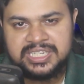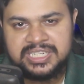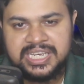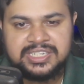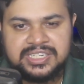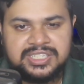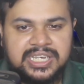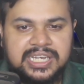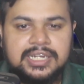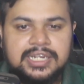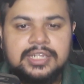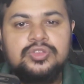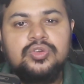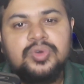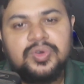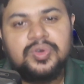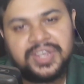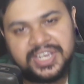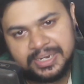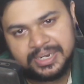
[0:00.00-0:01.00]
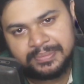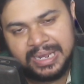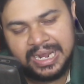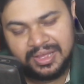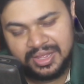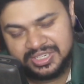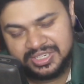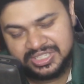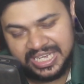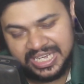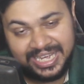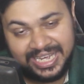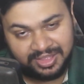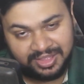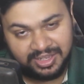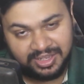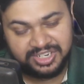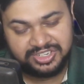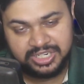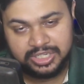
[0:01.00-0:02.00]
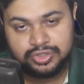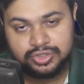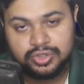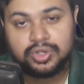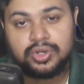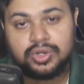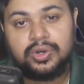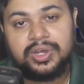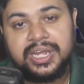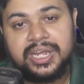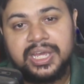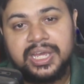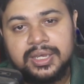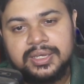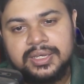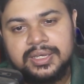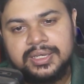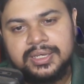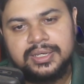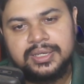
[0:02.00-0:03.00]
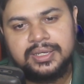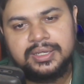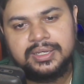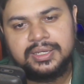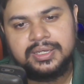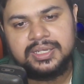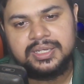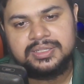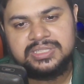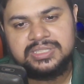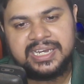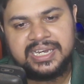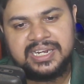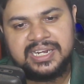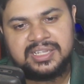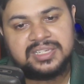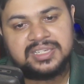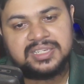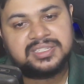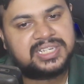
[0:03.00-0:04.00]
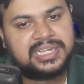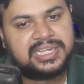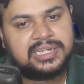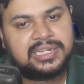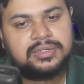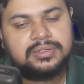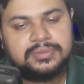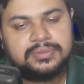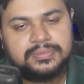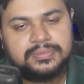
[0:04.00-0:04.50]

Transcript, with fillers: শেষের দুই উইকেটে বাংলাদেশ একত্রিশ রান যোগ করে যেখানে তাসকিন